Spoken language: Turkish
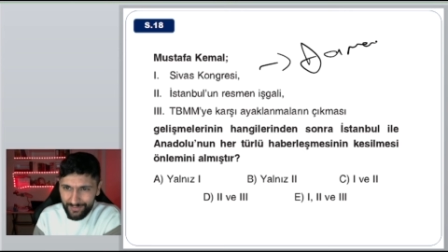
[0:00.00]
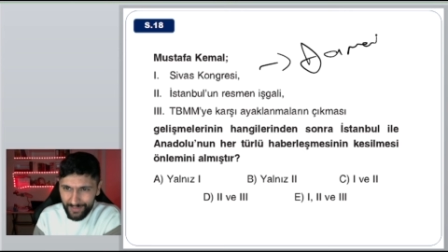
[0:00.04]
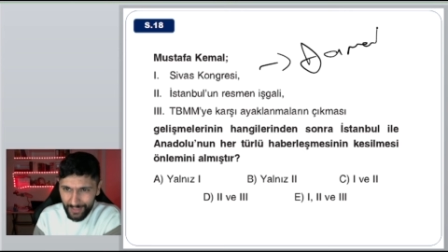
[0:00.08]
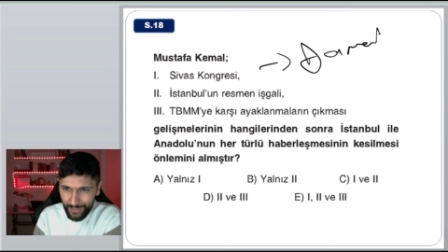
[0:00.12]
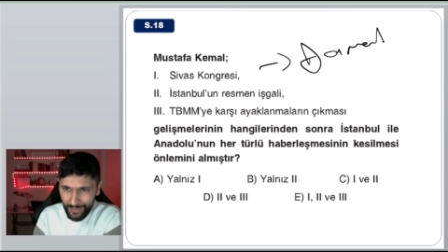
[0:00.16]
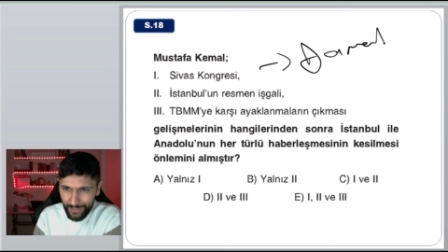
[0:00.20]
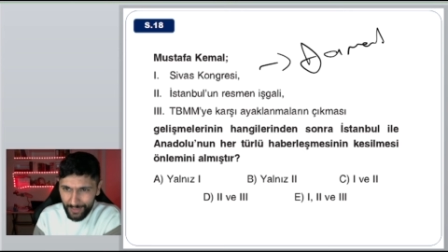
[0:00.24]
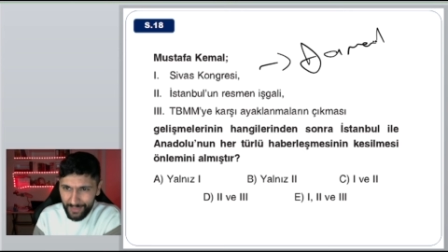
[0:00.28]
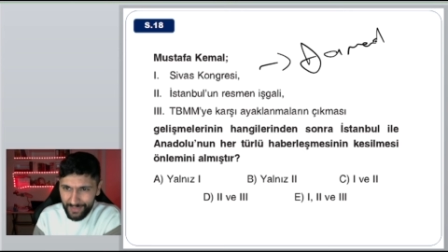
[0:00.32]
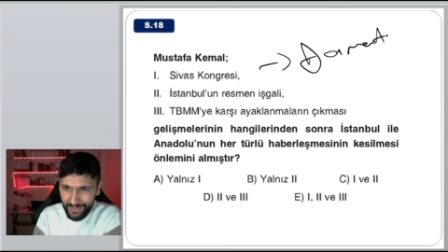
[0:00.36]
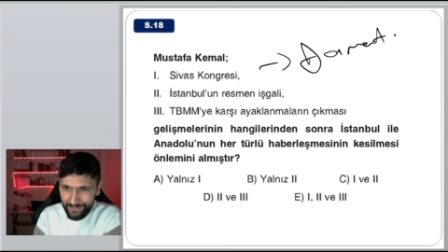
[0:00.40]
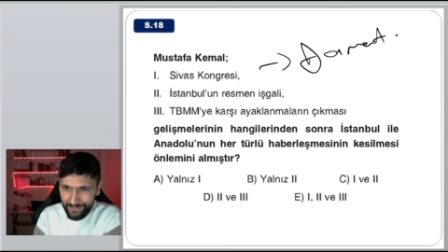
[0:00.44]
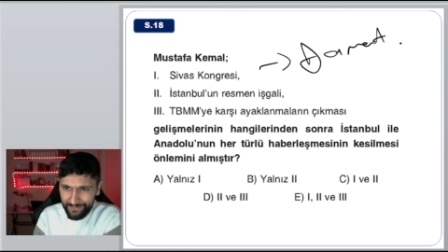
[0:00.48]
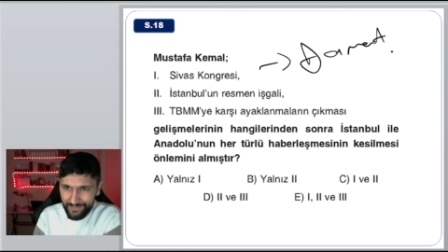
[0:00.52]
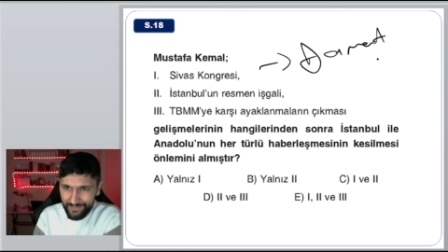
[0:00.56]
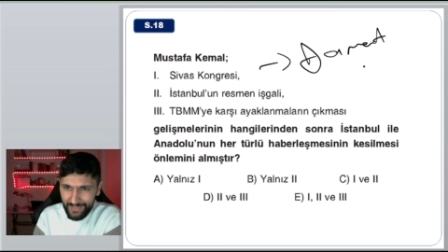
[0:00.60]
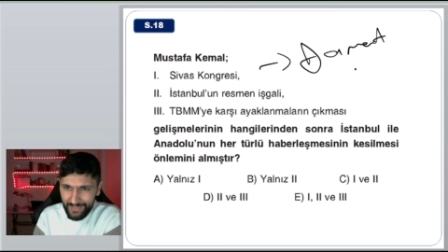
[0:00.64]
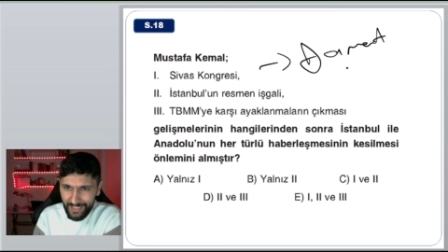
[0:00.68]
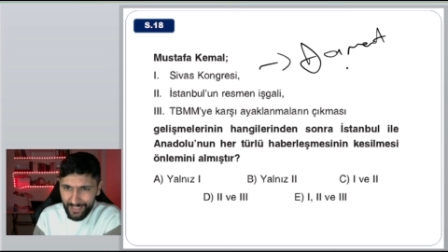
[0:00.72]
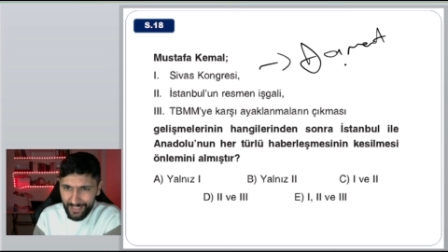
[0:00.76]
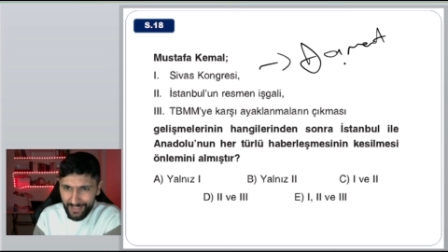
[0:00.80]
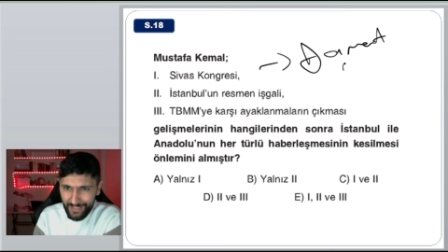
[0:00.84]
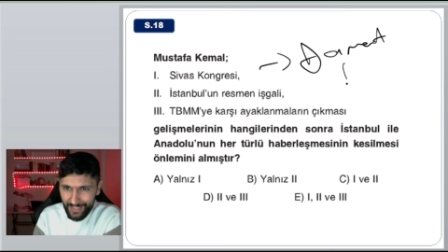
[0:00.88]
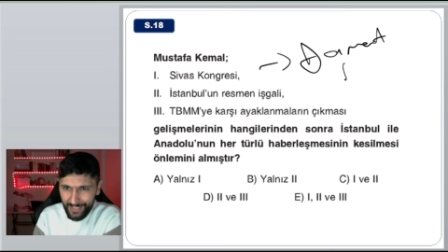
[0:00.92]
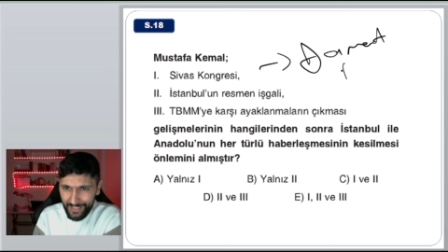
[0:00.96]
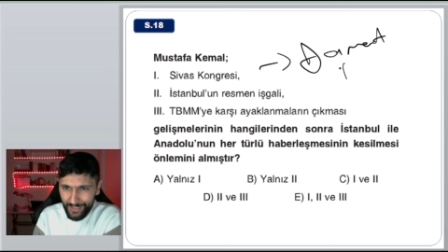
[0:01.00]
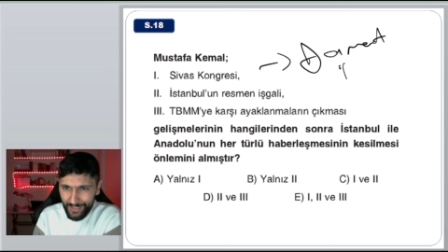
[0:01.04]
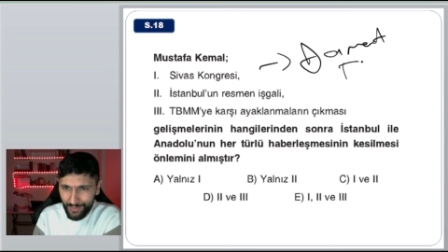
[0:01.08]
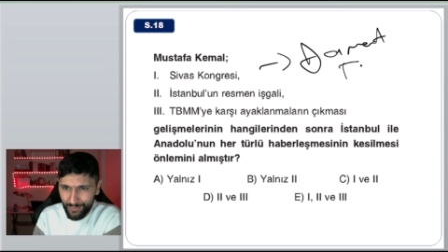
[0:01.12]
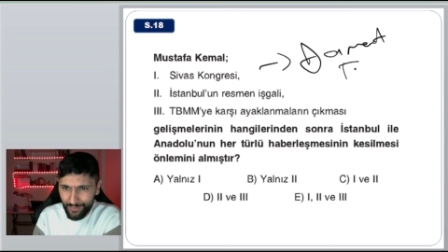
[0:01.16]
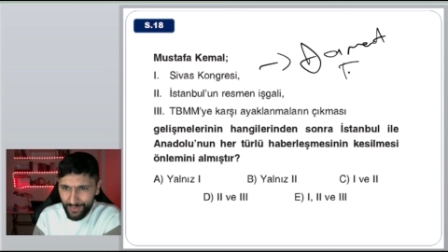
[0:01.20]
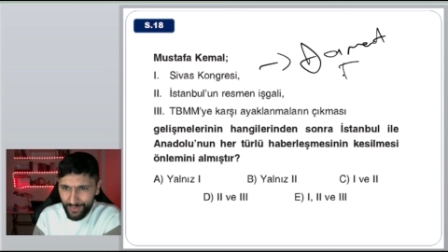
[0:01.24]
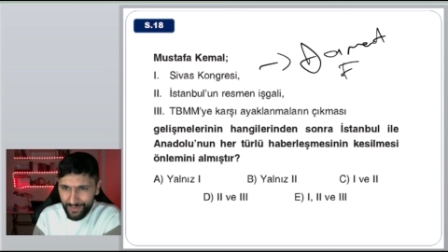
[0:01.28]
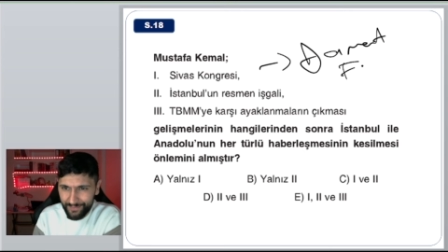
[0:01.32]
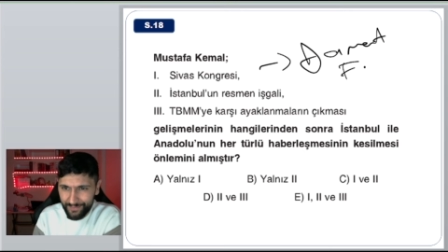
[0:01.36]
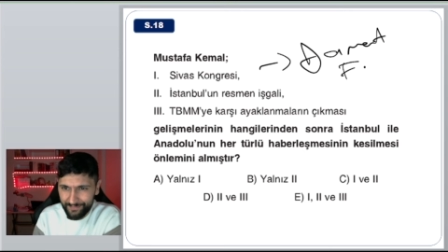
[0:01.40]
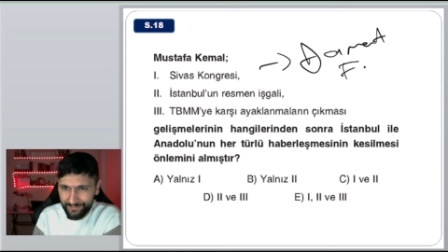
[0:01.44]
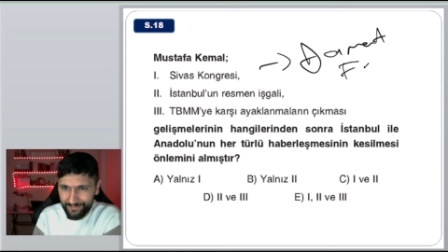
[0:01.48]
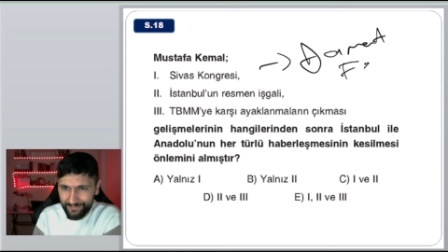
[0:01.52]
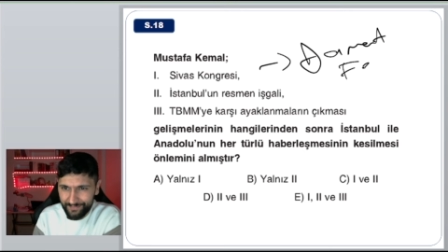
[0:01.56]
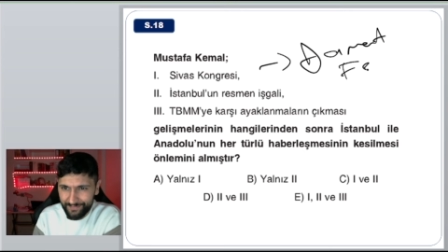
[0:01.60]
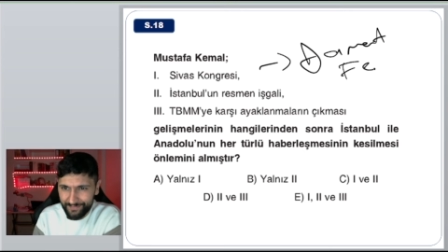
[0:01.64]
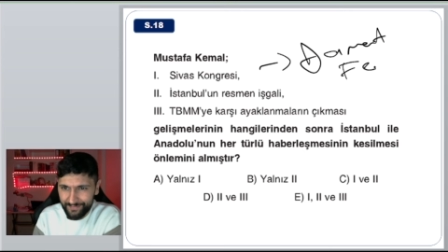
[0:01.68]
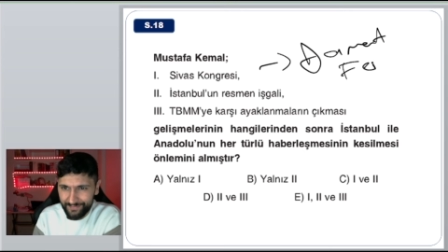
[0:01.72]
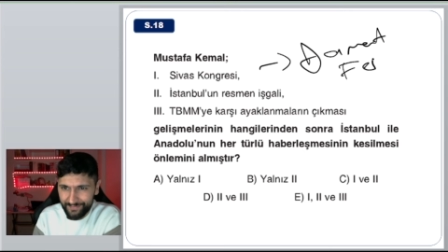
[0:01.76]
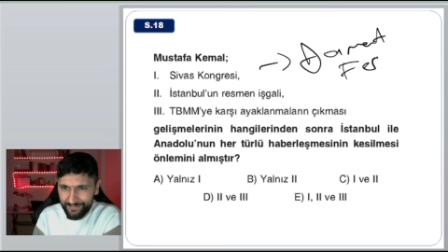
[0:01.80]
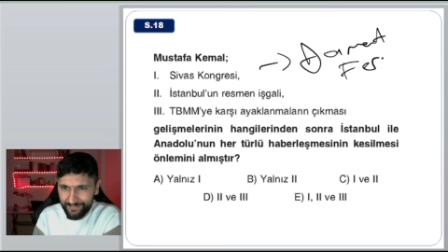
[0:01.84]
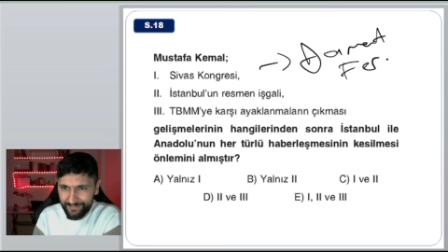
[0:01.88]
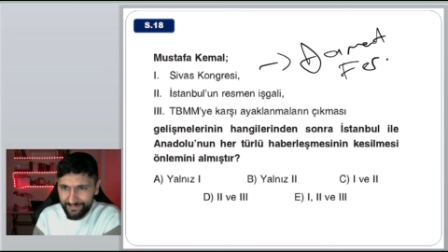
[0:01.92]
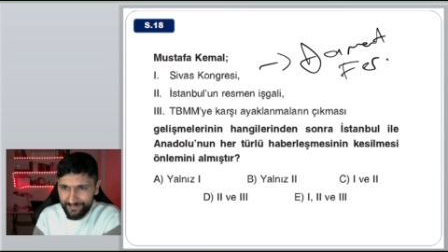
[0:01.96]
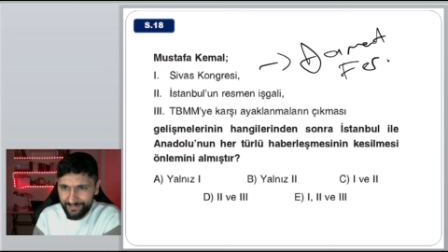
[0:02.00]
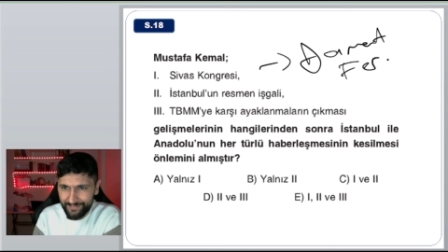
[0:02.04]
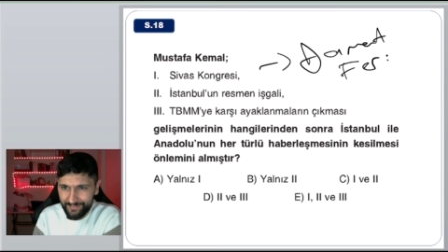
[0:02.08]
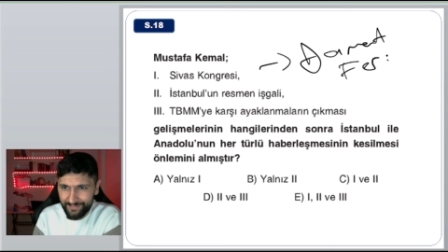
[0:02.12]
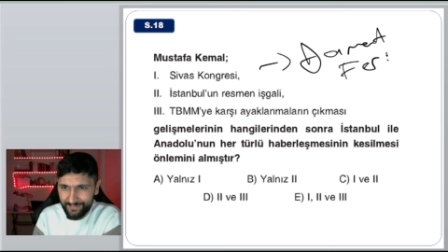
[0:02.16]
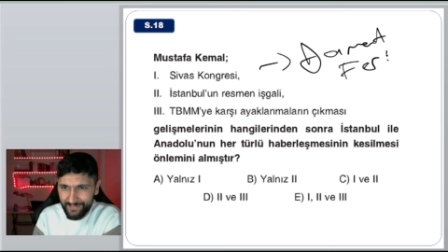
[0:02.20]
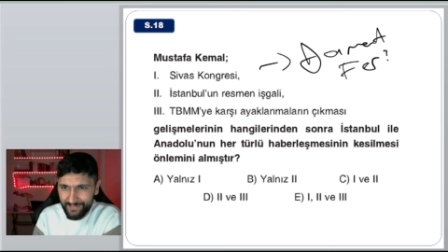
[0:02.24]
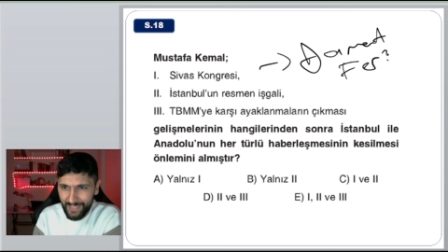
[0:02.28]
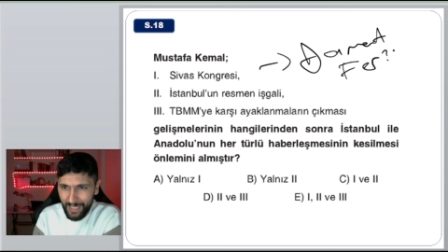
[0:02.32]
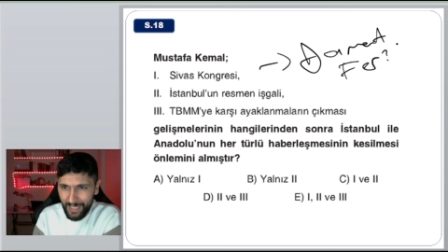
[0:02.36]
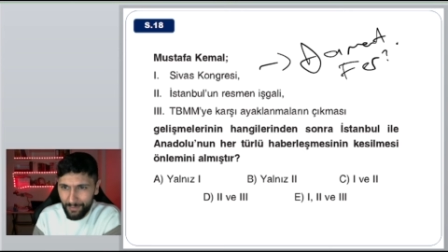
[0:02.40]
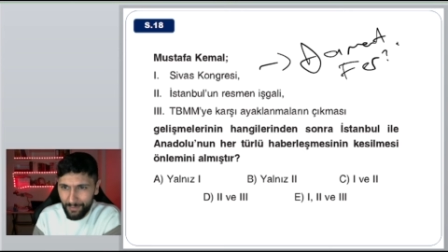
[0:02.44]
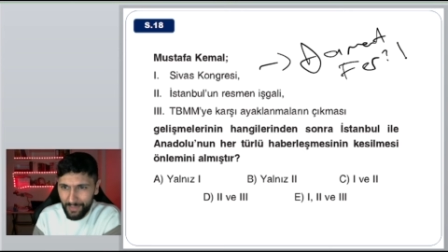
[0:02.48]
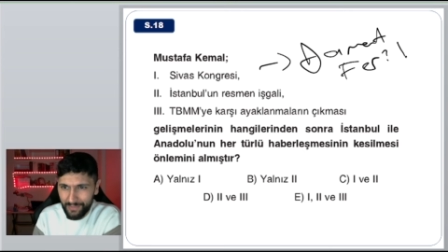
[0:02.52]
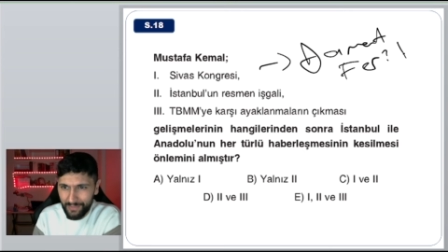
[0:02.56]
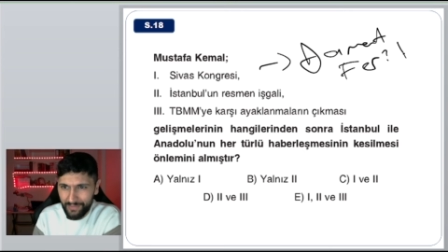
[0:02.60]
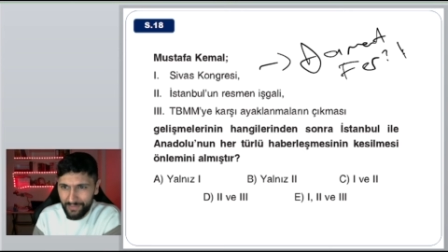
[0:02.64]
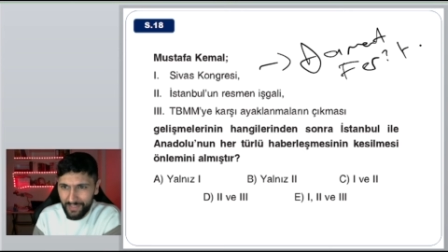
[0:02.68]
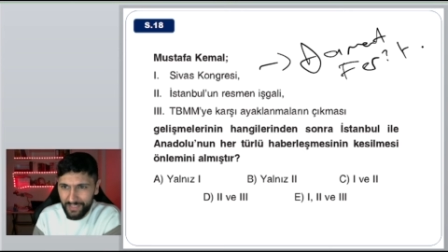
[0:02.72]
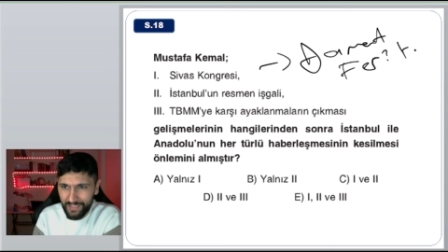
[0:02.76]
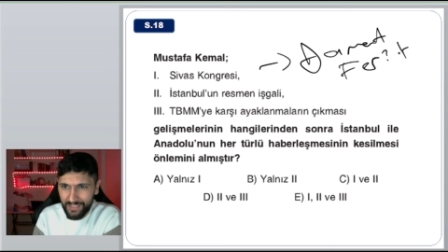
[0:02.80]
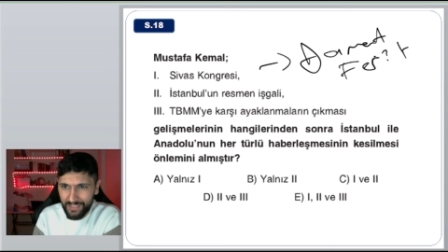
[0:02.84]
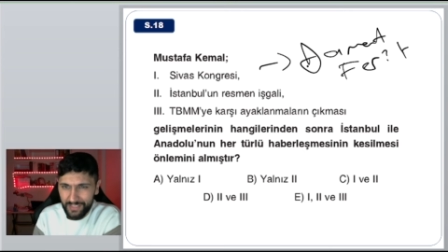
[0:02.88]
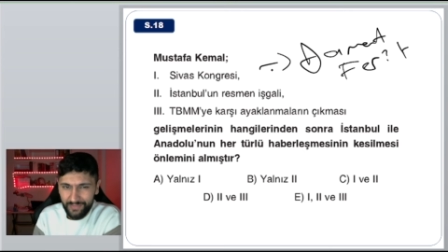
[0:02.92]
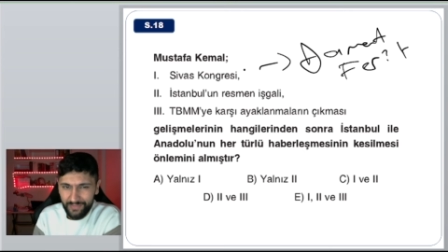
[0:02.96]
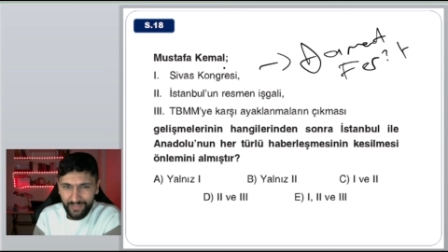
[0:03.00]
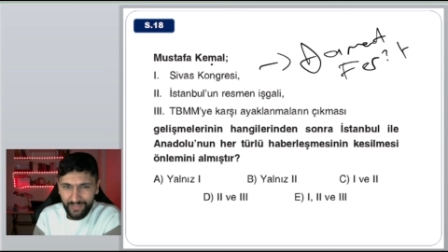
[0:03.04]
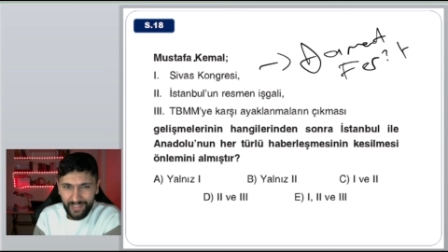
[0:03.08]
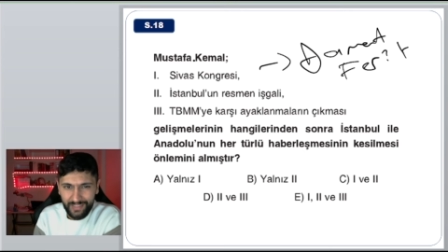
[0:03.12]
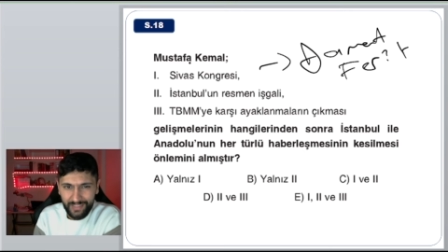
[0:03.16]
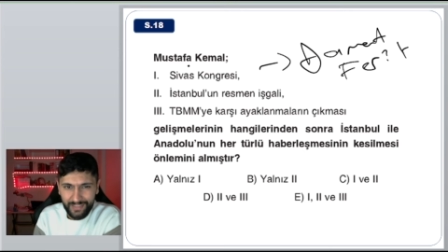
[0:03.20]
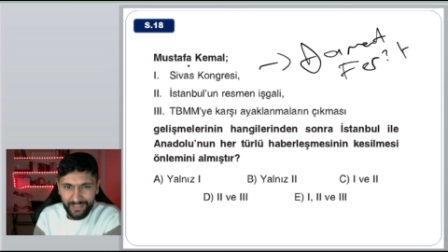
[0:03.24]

Değil mi? Hatırladık bunu. Damat Ferit istifa